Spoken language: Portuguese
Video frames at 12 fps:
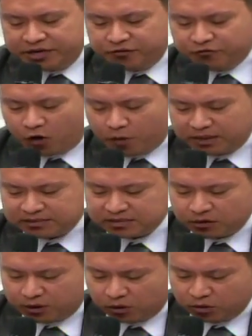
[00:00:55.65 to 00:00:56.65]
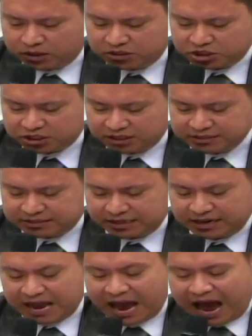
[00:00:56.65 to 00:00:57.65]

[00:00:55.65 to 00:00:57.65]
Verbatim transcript: e informação a longa distância